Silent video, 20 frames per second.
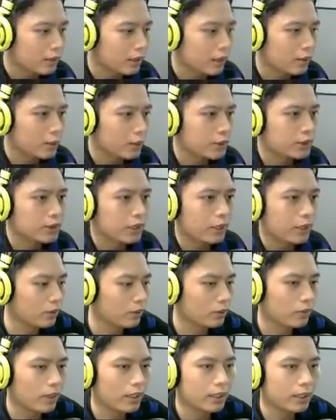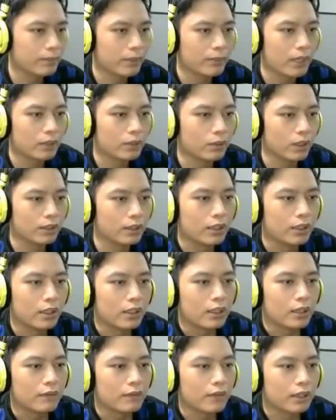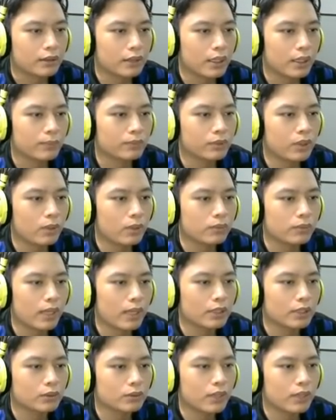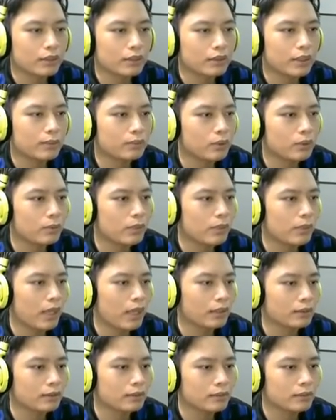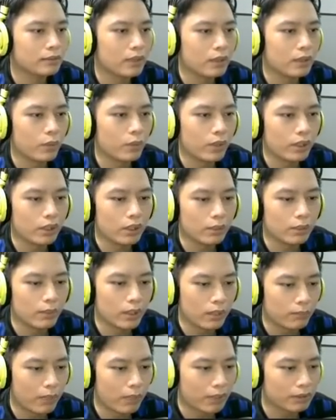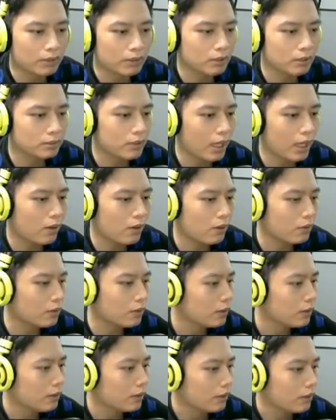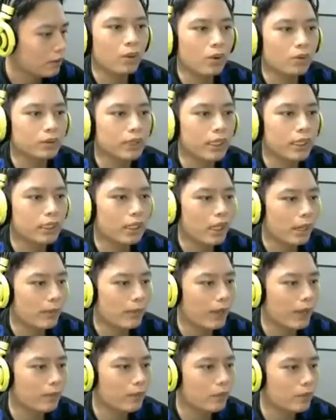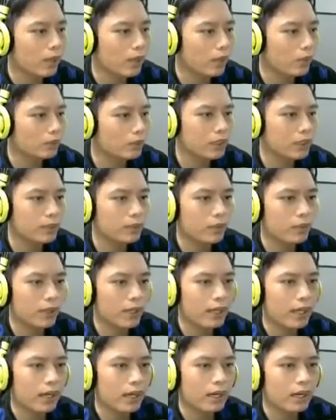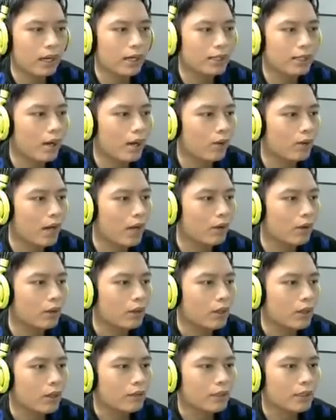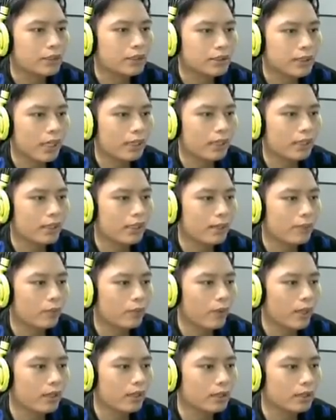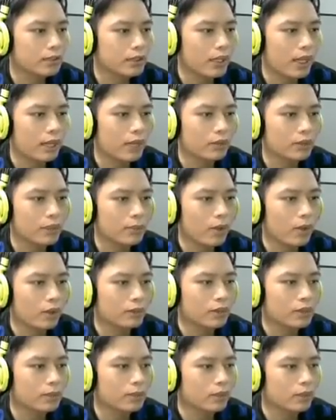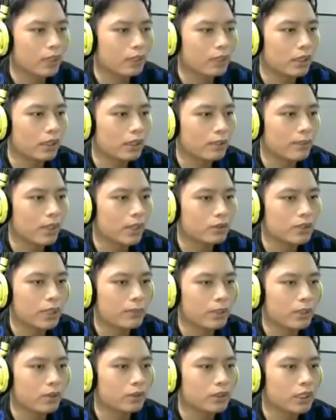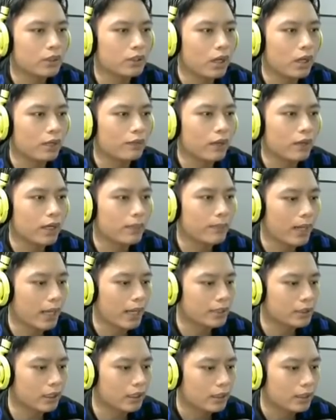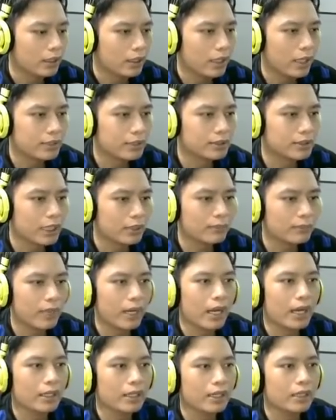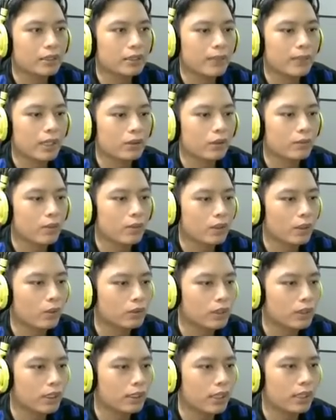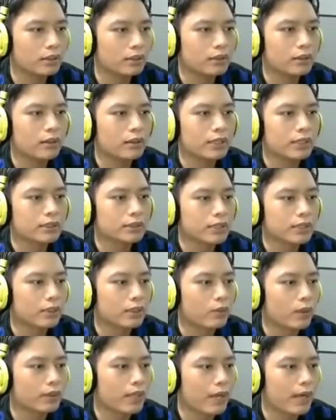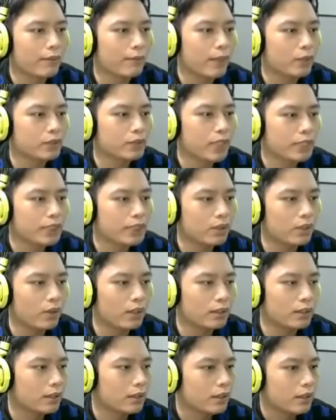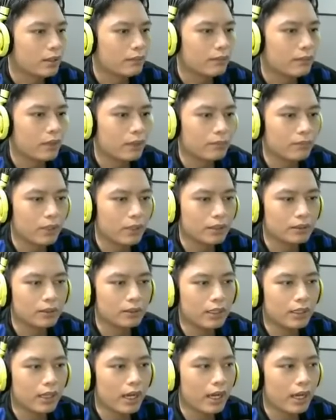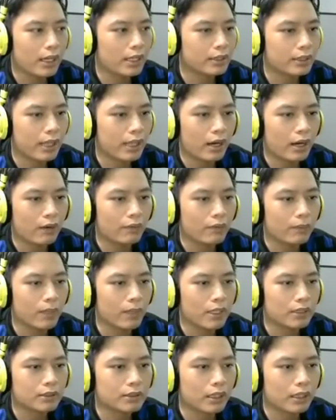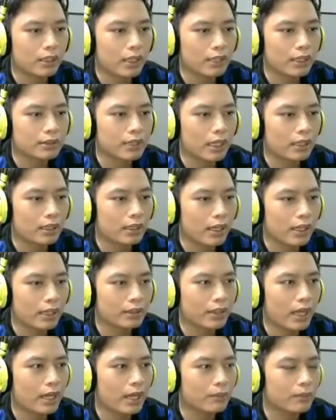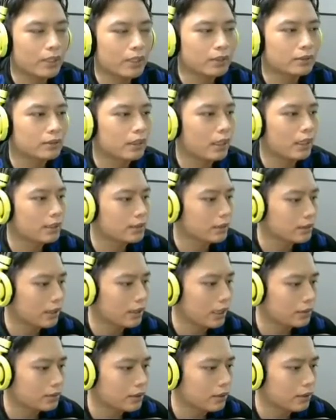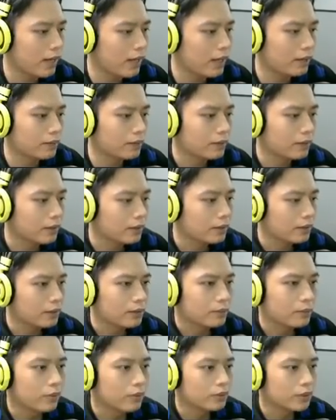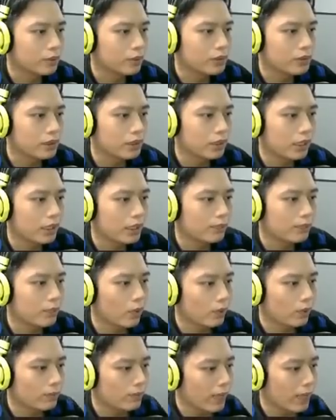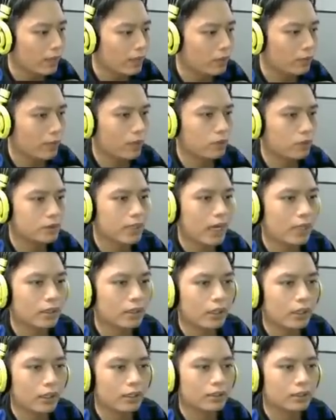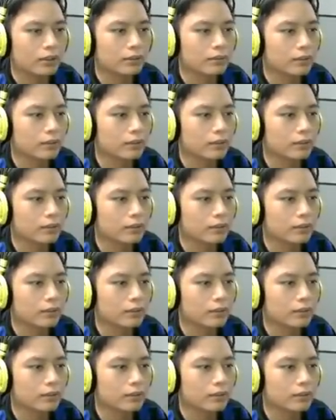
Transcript: Theresa đổi qua lên mặt băng luôn và tiếp tục là Junan tiếp tục bị bắn và Winder bây giờ bắn cực đau ulti thời điểm này một quả ulti có lẽ là hơi đau đầu và xét thời điểm quay ngược trở lại của team 1, của team thấy được Melusa mất ulti rồi và hết mana chưa hết sạch mana đến từ Melu một cái ulti đến từ anh chàng sai được quang ra và Melusa chết luôn và mất đi hai Intel và bây giờ thì anh chàng GS đang bị anh chàng Sanac dớ vào một tình huống chỉ lấy được một mạng của Melusa rồi